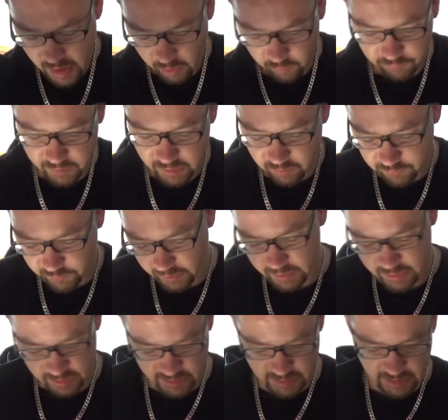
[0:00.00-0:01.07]
Auf jeden Fall
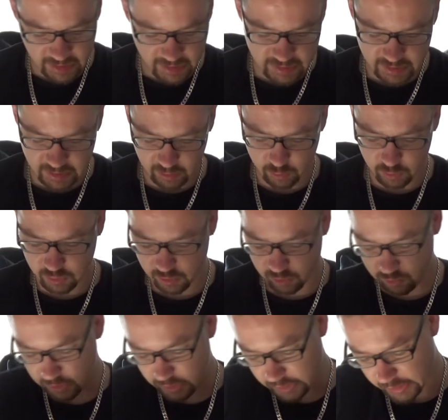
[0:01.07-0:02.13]
ist es sehr, sehr gut
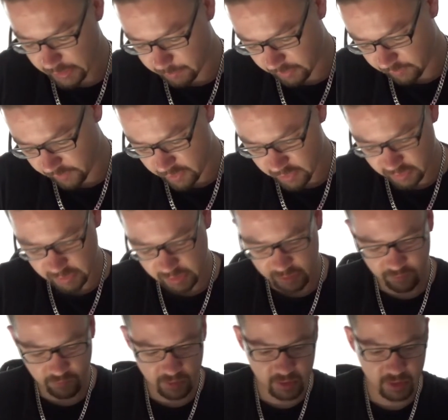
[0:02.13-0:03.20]
zugeklebt. Ich weiß auch gar
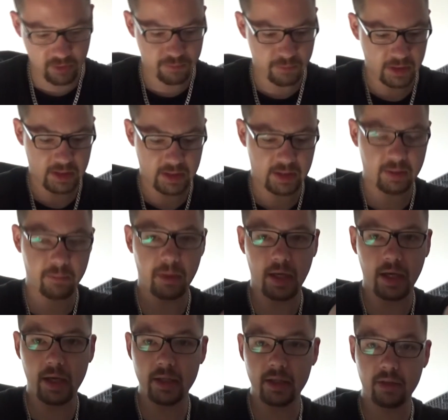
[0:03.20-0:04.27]
nicht, wie tief man da dann immer
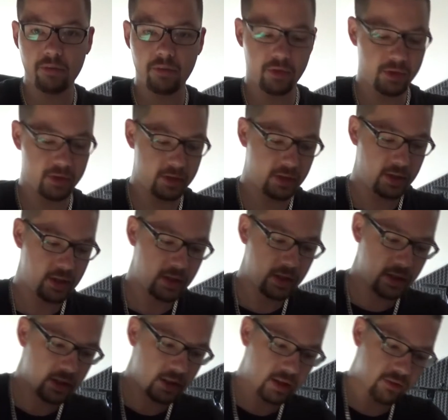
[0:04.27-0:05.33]
rein darf, Leute.
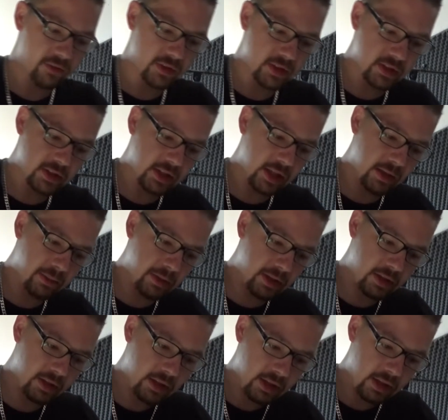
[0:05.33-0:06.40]
Ihr wisst es
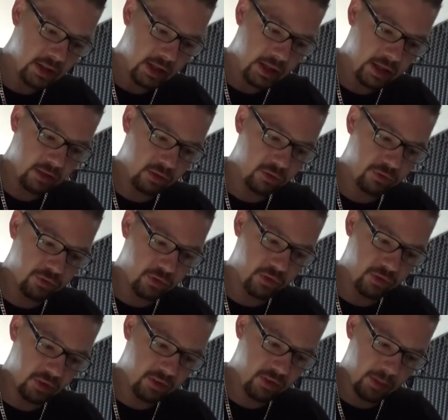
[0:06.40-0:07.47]
selber. Achtung,
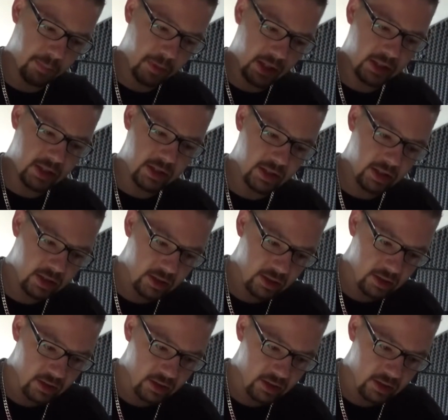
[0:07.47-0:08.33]
Vorsicht, zerbrechlich.